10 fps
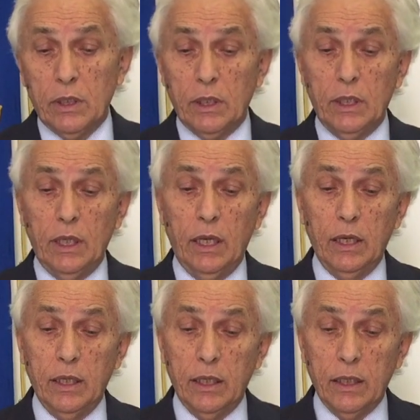Il,
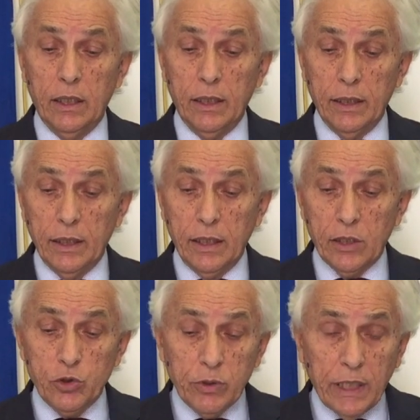eh, I
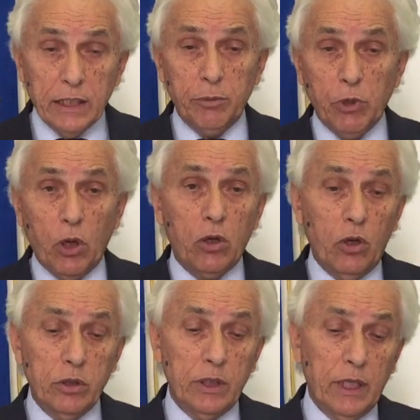risultati però
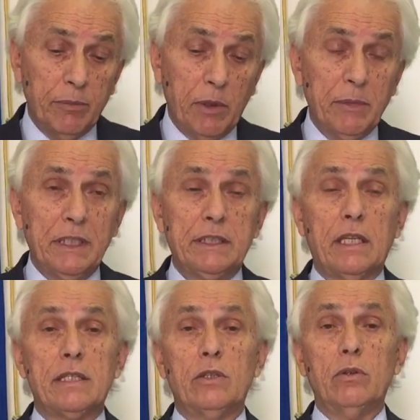accolti dalla mia
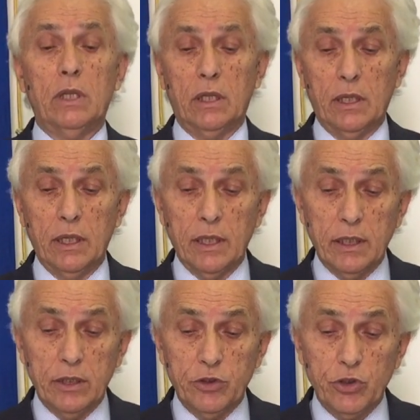
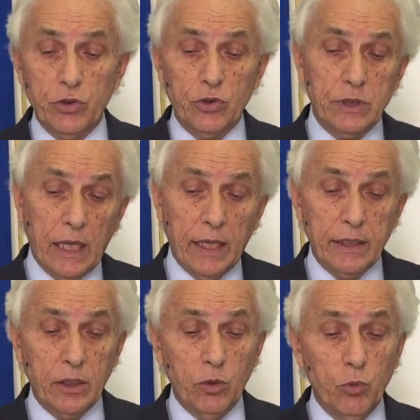amministrazione eh, ci sono
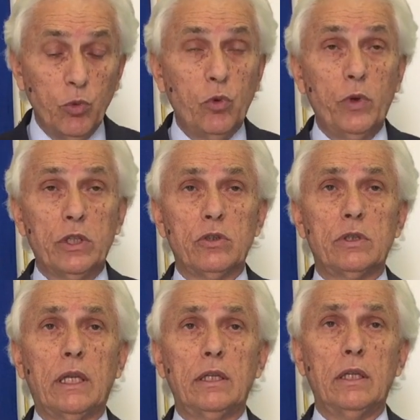stati, comunque sono
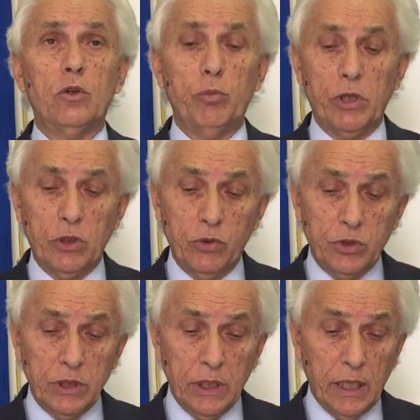stati
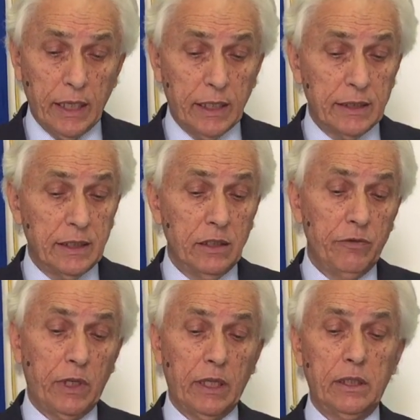numerosi e anche
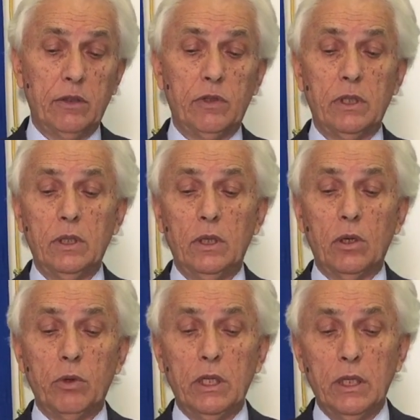significativi.
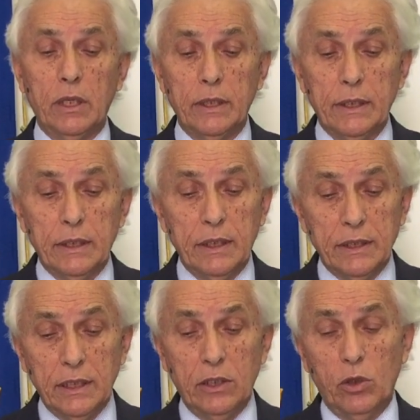Quindi
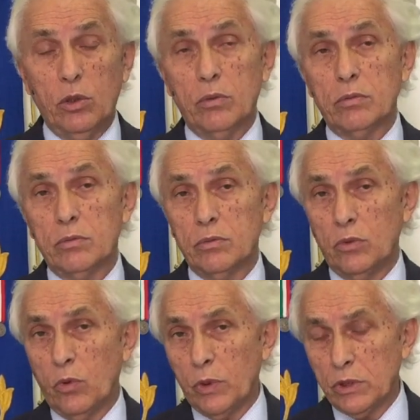desidero
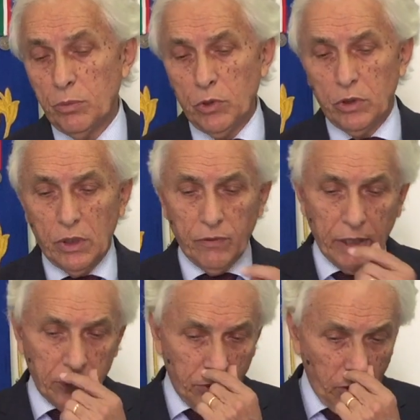con questo mio
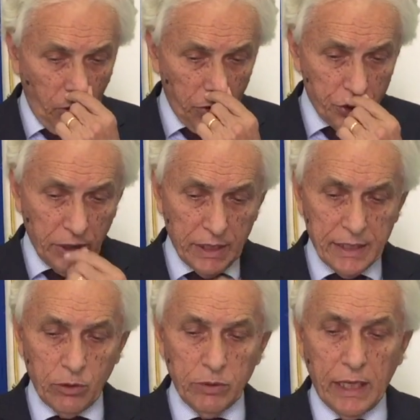intervento di oggi nel
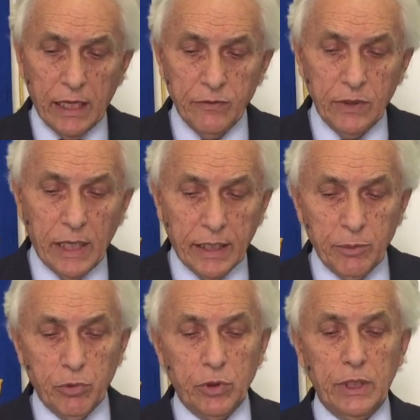salutarvi anche
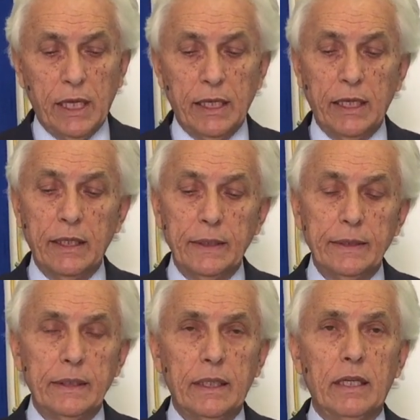portare
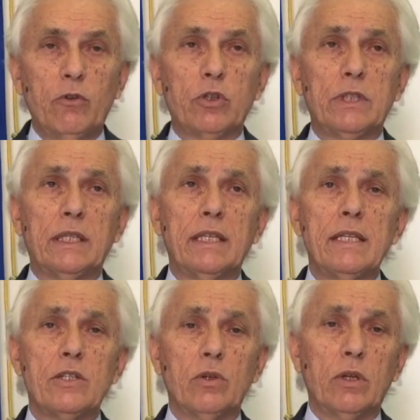alla vostra
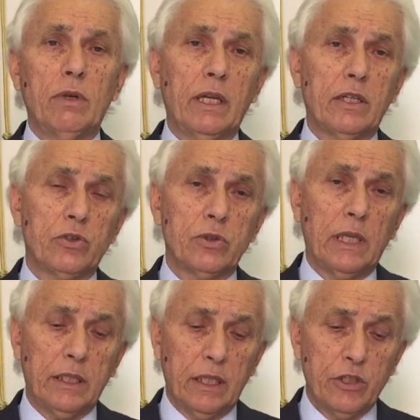attenzione quelle che sono
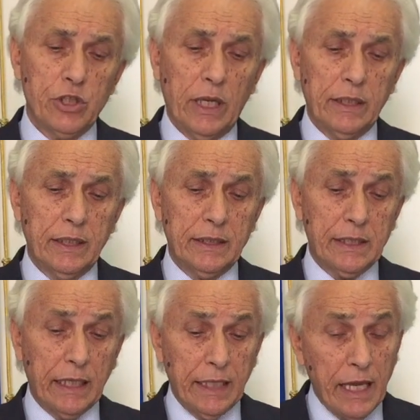state le scelte
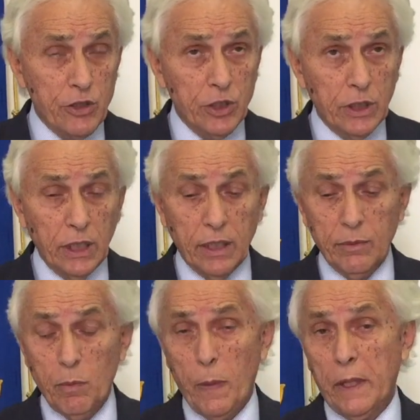strategiche
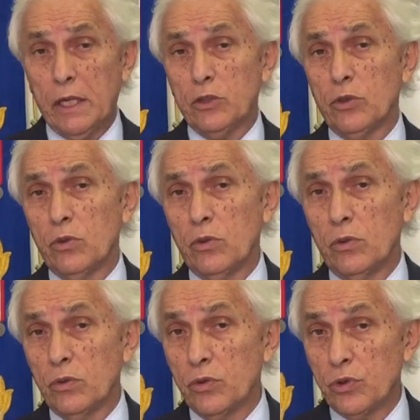che
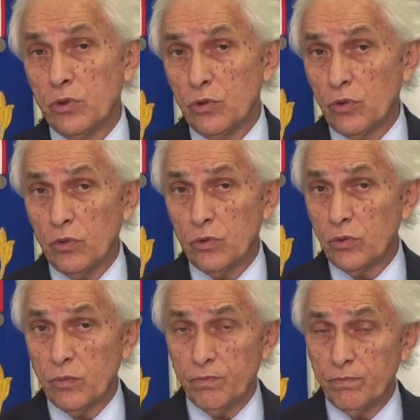sono, sono
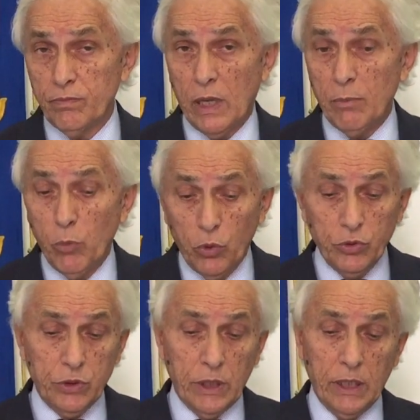a,
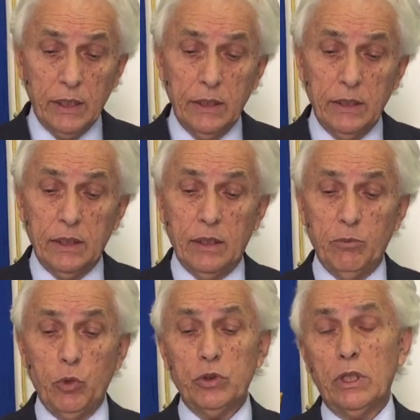monte, a
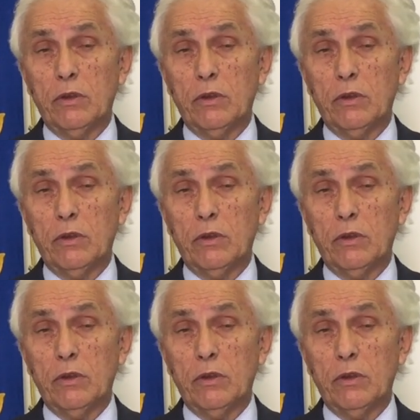monte di